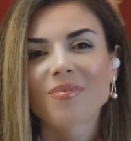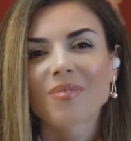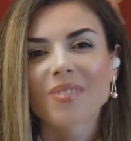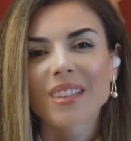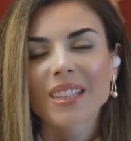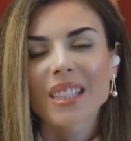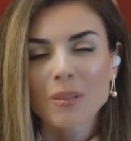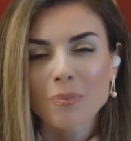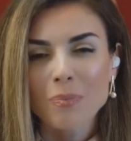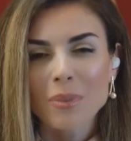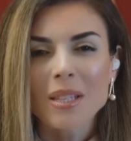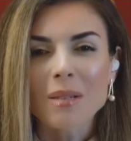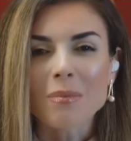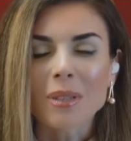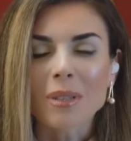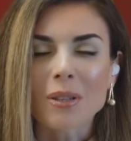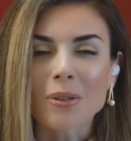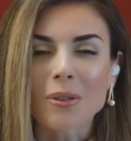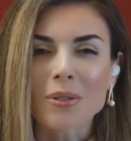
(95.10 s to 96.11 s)

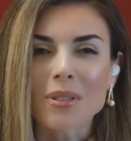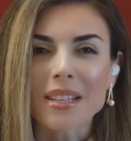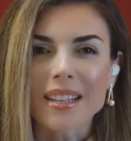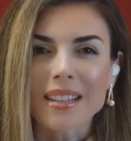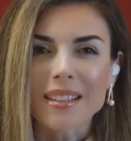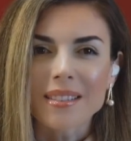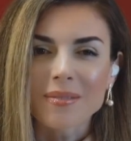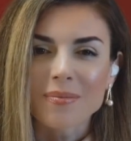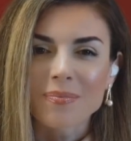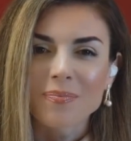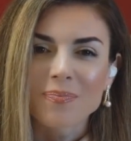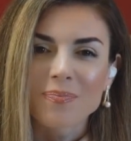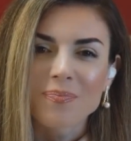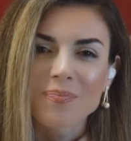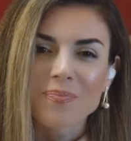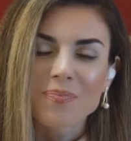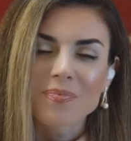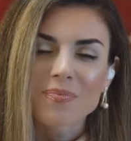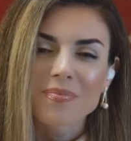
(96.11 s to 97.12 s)
Gracias,
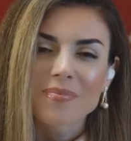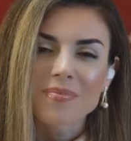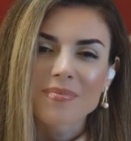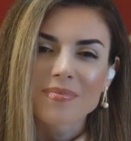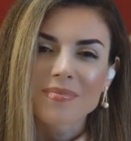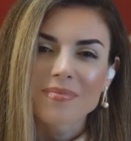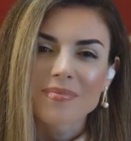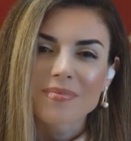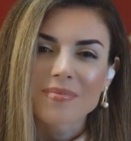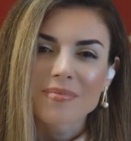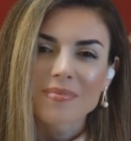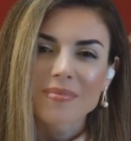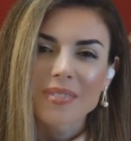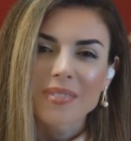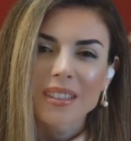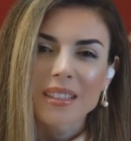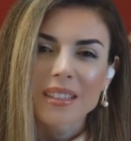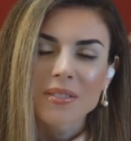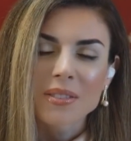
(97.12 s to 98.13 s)
amigos.
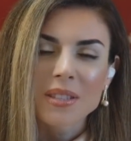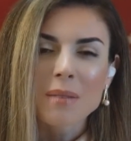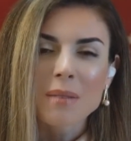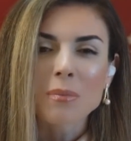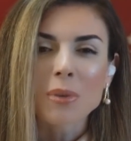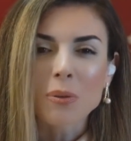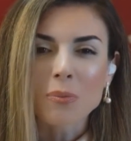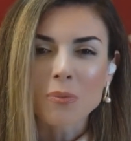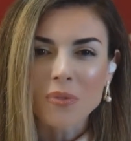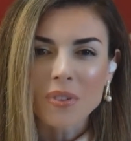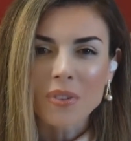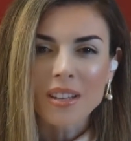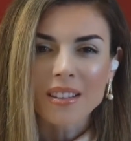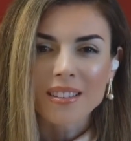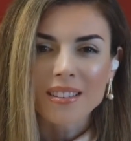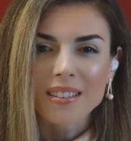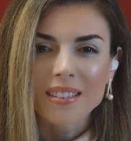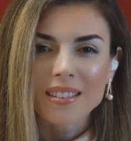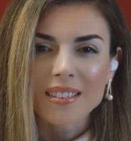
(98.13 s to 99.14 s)
A todos
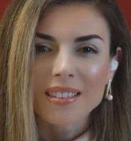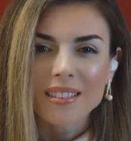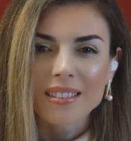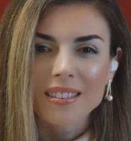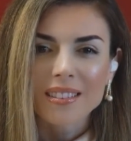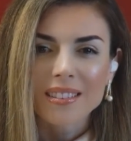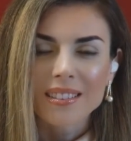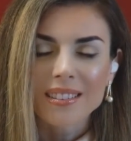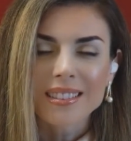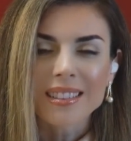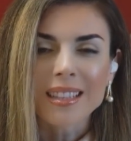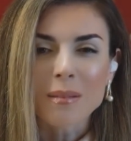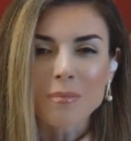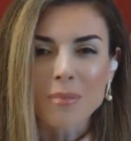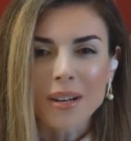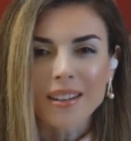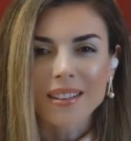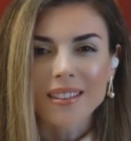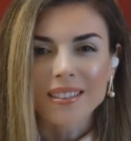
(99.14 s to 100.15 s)
les deseo el
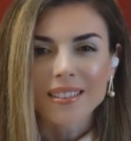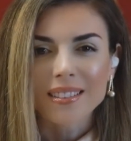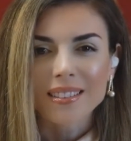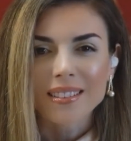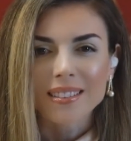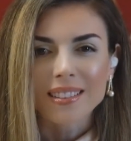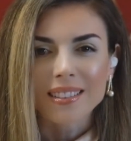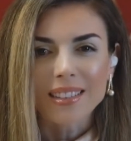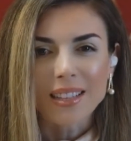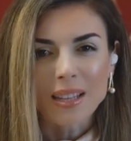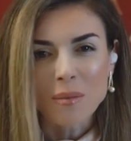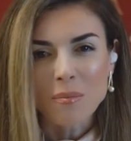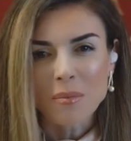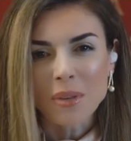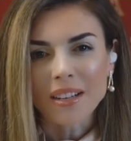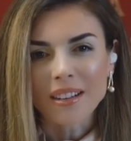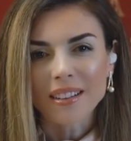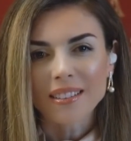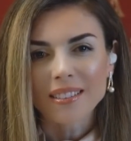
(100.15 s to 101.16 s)
amor,
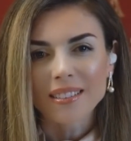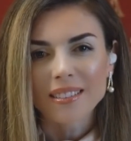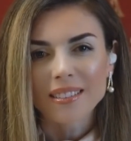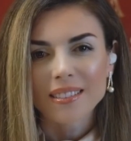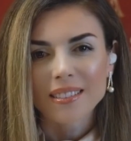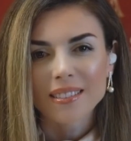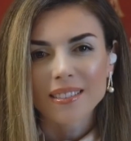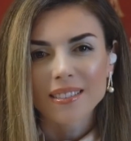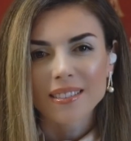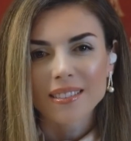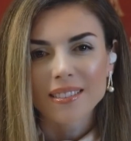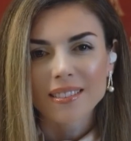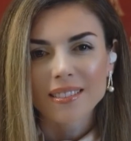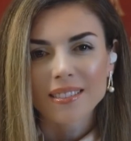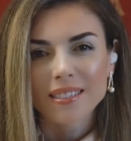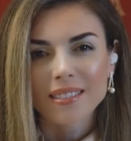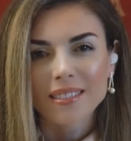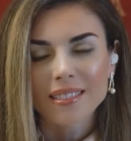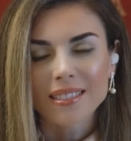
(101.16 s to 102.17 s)
bondad y paz.
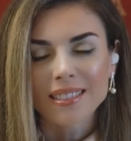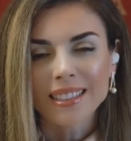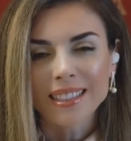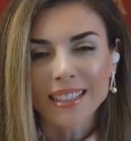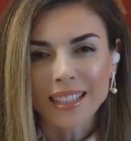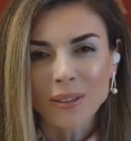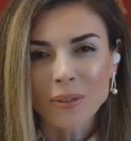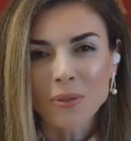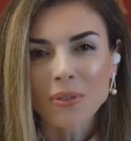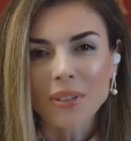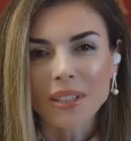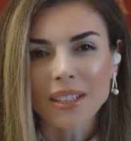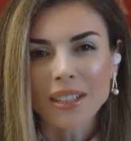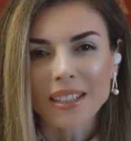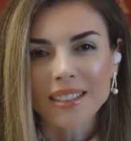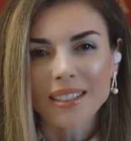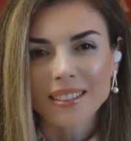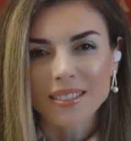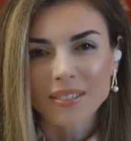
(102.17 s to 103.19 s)
Nos
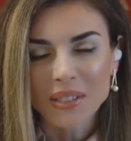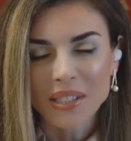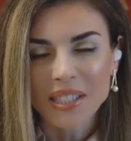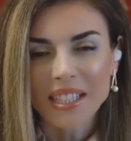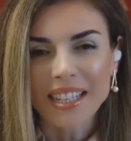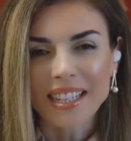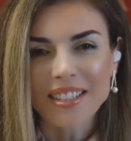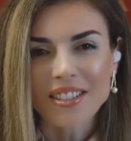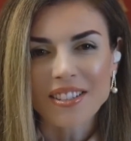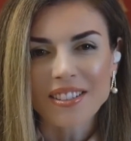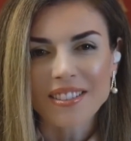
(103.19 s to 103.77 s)
vemos pronto.